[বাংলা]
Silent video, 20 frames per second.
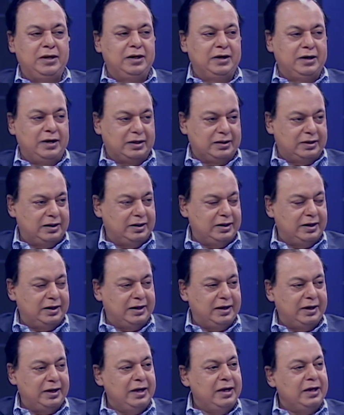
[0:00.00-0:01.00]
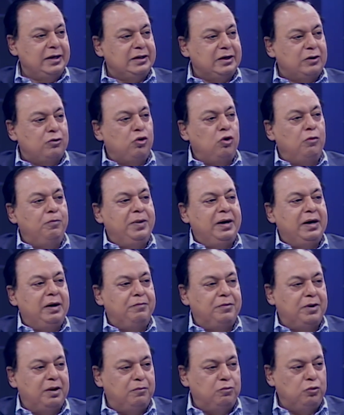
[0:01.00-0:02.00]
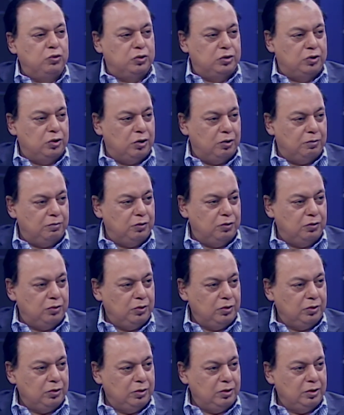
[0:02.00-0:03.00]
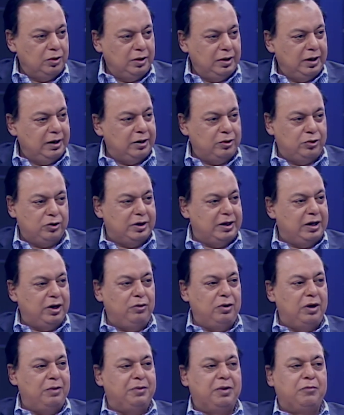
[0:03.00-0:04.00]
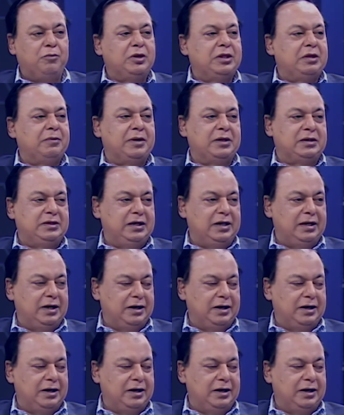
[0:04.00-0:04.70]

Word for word: ডাক্তারদেরকে যে কবে আমরা মুক্ত হব এটা তো এটার জন্য বলতে পারছি না